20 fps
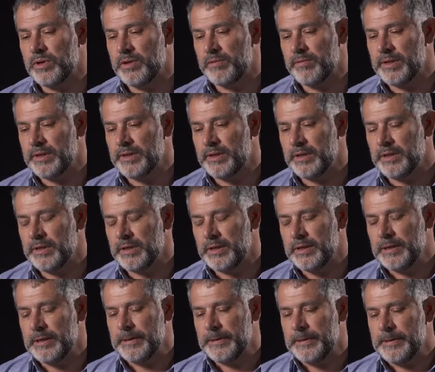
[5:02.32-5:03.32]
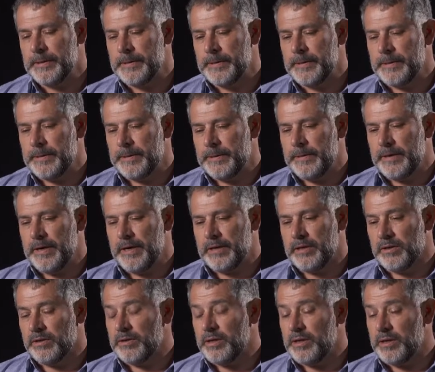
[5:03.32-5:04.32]
climatique est
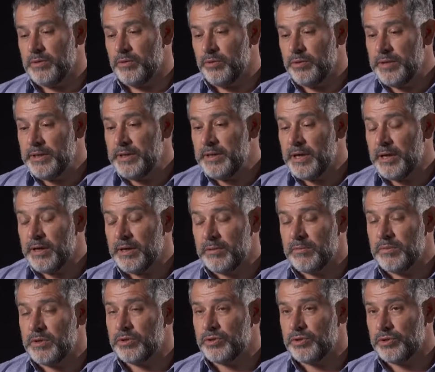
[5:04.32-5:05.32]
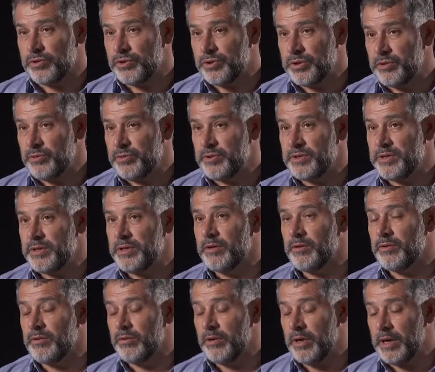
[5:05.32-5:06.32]
en train de littéralement changer le
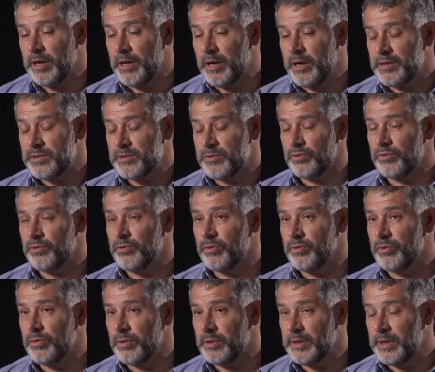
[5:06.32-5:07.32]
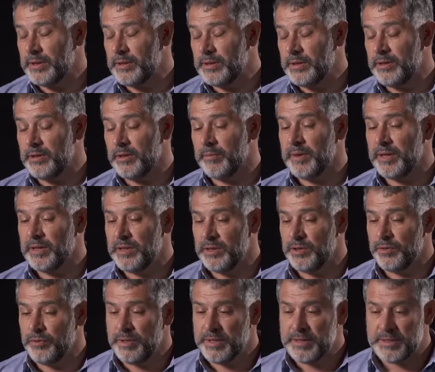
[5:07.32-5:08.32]
cycle de la glace autour de l'Antarctique, en
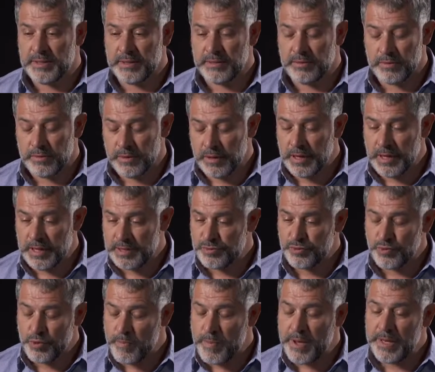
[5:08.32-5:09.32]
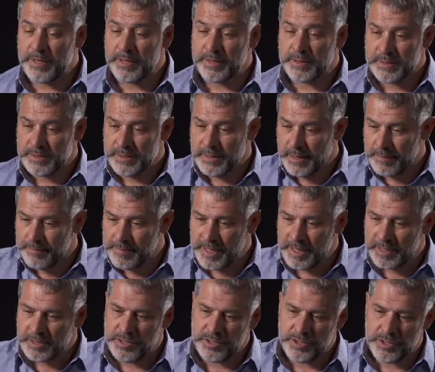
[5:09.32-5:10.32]
particulier cette glace de mer, c'est la
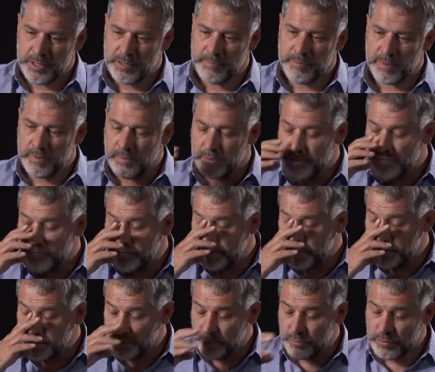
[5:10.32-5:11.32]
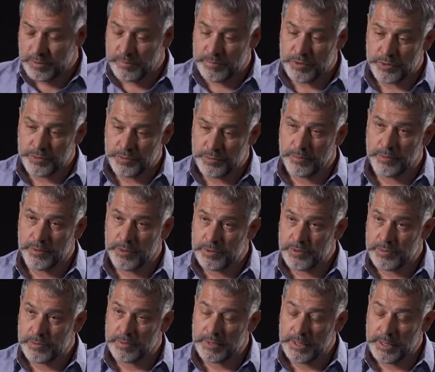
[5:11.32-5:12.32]
mer qui gèle pendant l'hiver et dont les manchots empereurs
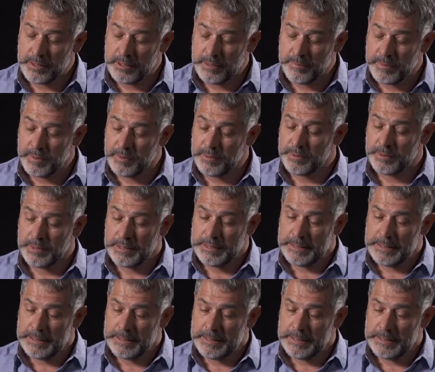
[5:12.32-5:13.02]
sont très dépendants.